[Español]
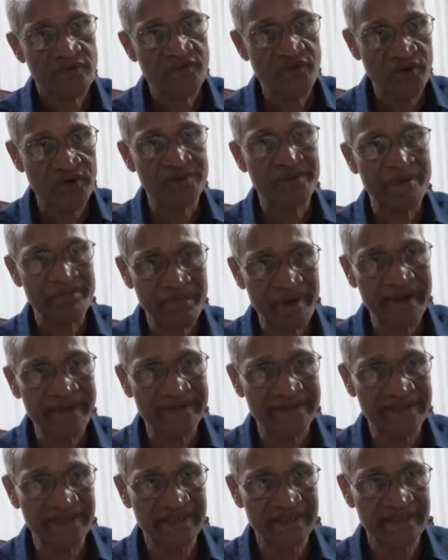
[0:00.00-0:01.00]
forma
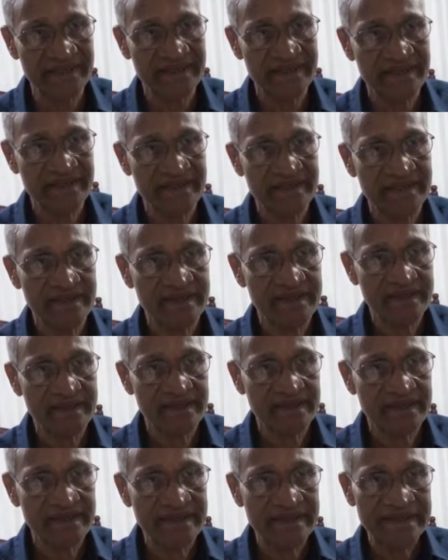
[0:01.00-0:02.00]
parte
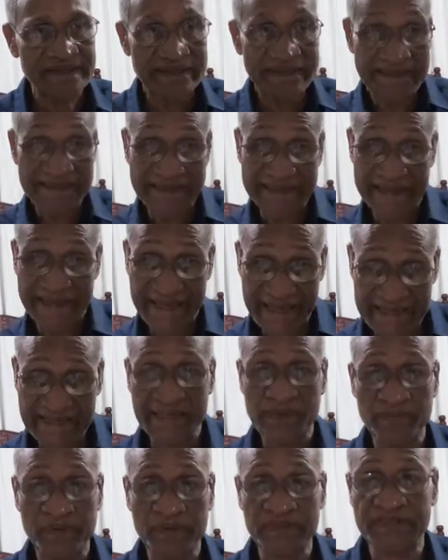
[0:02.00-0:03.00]
de
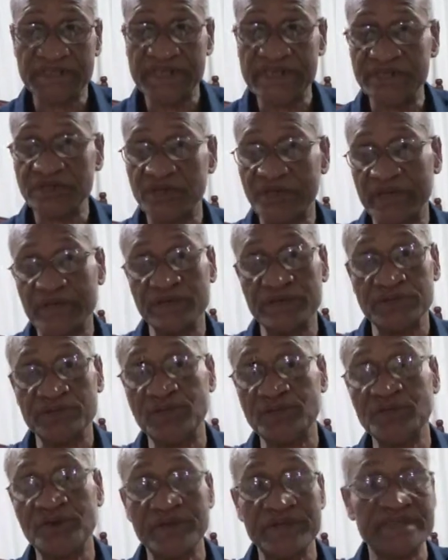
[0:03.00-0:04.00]
ese proceso que
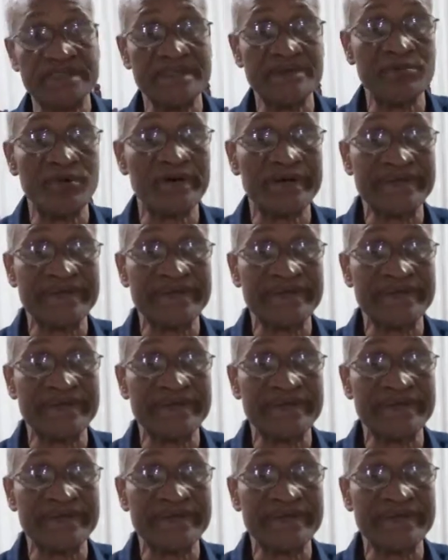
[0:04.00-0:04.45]
nosotros decimos